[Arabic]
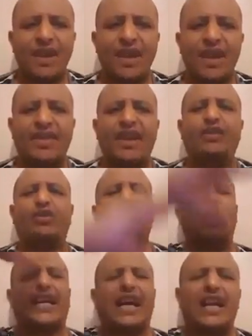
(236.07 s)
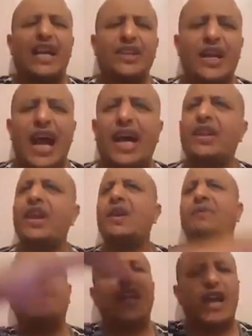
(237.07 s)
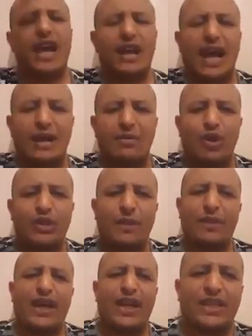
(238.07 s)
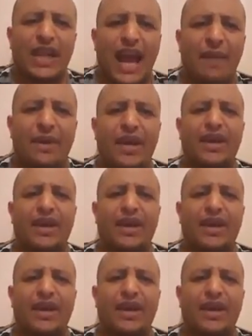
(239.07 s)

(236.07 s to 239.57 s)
إذا تشكل لجنات من المؤتمر الإسلامي